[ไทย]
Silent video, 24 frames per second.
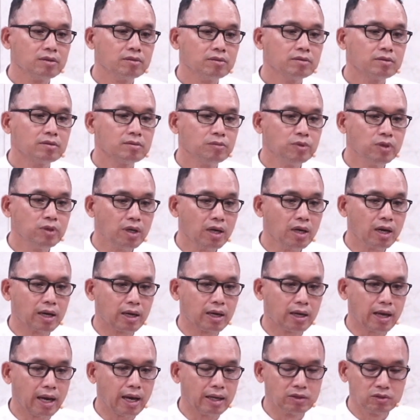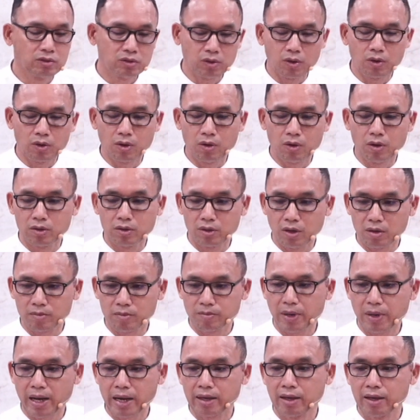เพื่อการส่งคนออกไป
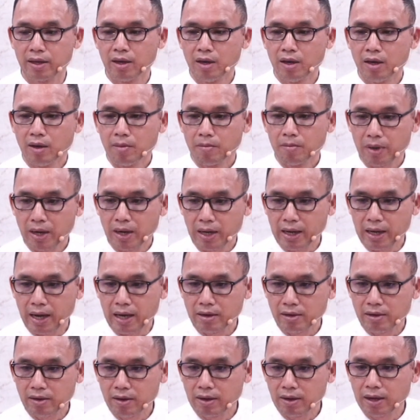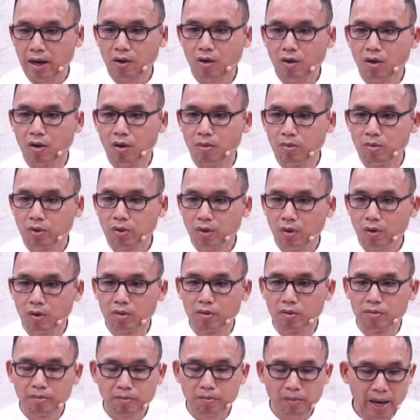ประกาศเรื่องราวของพระองค์
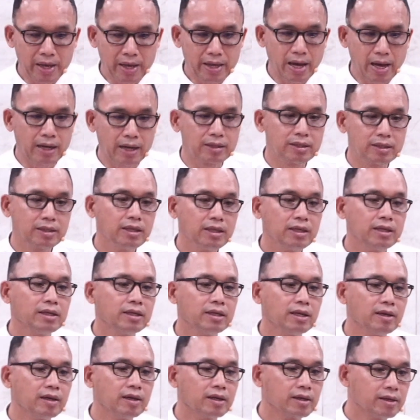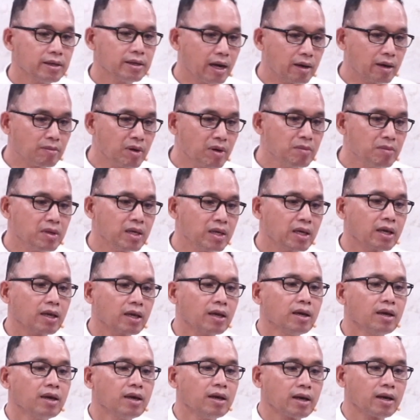ไปยังที่ที่ยังไม่มี
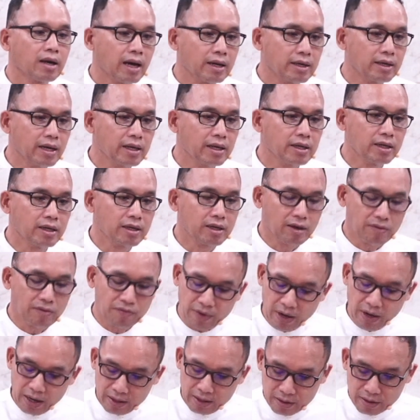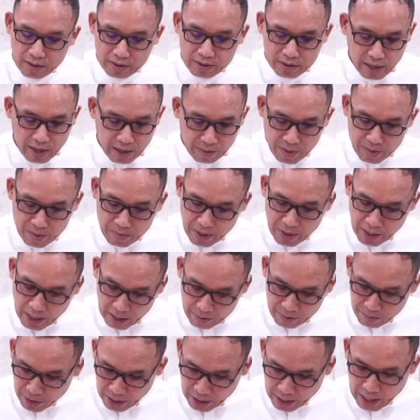การได้ยินได้ฟังยังไม่มีการป
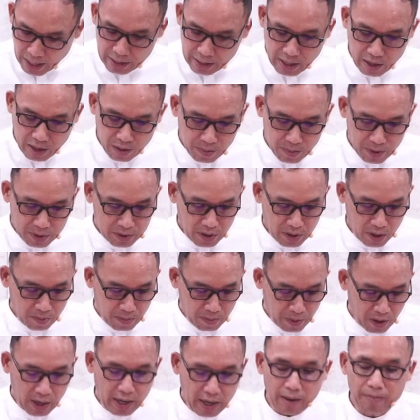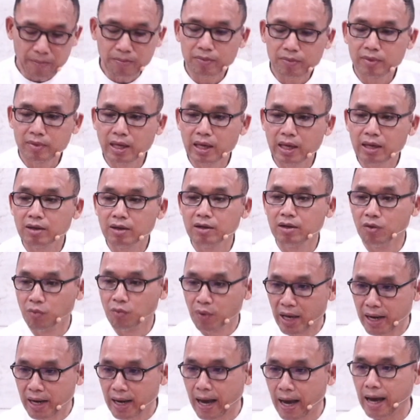ระกาศข่าวประเสริฐพี่น้องครับนี่คือเว
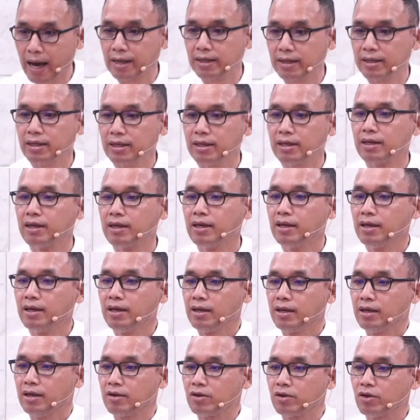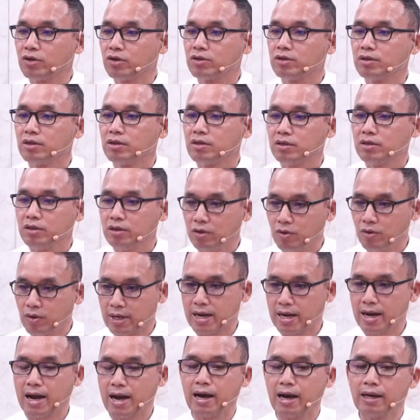ลาที่จะต้องถืออดอาหาร